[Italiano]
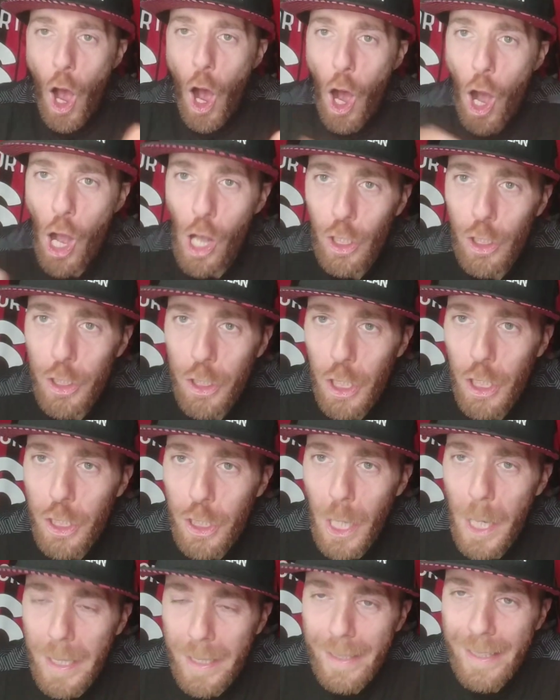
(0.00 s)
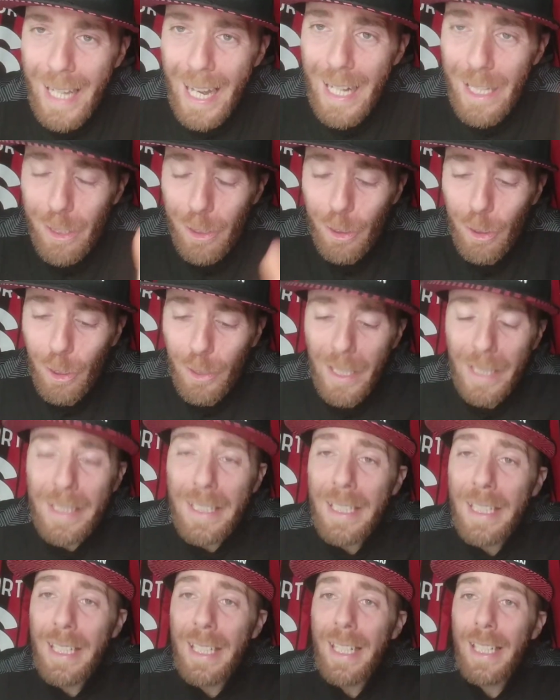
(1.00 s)
Oggi c'è tanto da
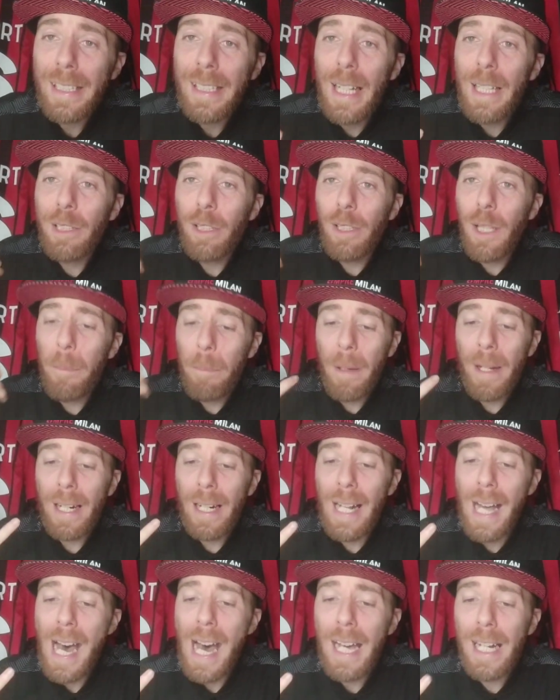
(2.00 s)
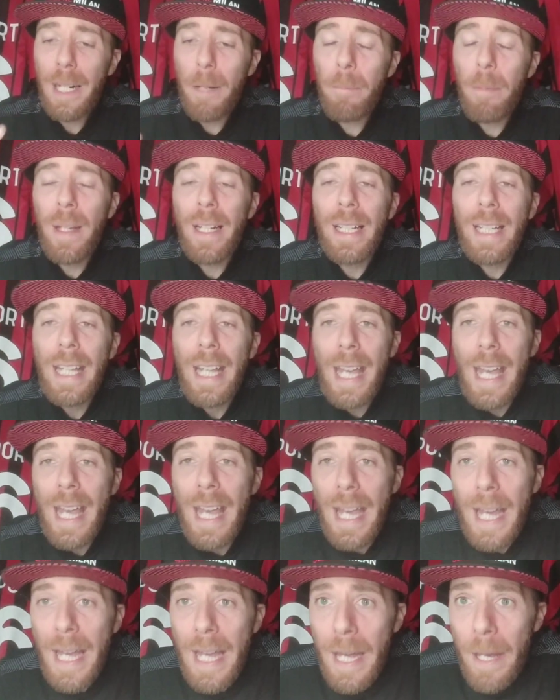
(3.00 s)
dire, tanto da parlare
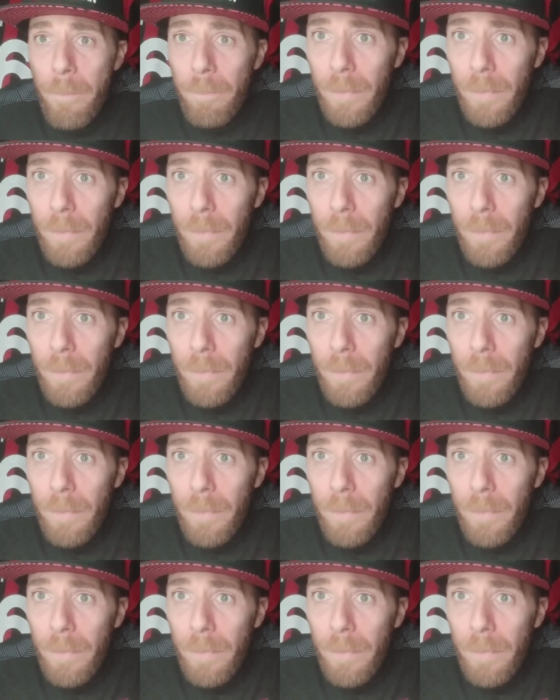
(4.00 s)
perché